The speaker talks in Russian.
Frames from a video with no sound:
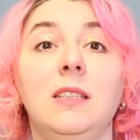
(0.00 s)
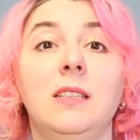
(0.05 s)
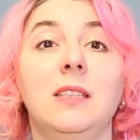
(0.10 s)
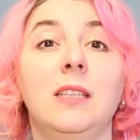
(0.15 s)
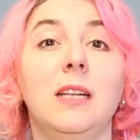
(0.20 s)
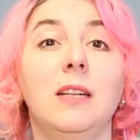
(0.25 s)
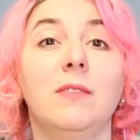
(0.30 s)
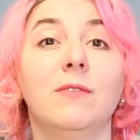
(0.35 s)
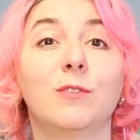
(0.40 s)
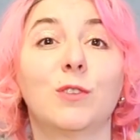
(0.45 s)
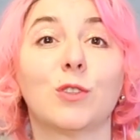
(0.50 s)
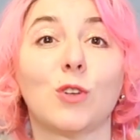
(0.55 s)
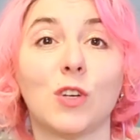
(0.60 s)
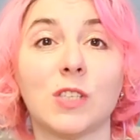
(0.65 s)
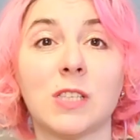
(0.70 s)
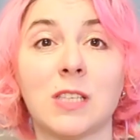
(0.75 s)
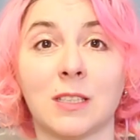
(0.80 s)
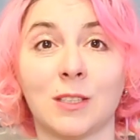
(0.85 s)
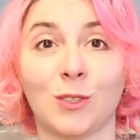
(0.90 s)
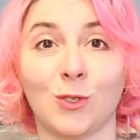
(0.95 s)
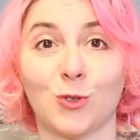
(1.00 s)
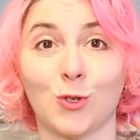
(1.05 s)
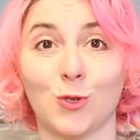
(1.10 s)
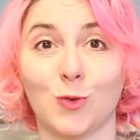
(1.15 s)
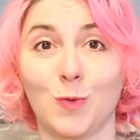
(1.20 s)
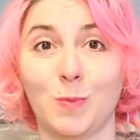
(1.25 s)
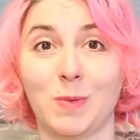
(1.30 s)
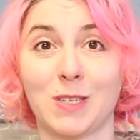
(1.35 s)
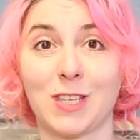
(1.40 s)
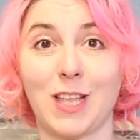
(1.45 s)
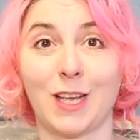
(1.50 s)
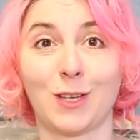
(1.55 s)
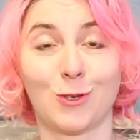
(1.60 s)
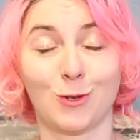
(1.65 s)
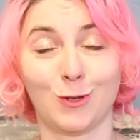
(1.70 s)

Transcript: взрослых нужно убеждать,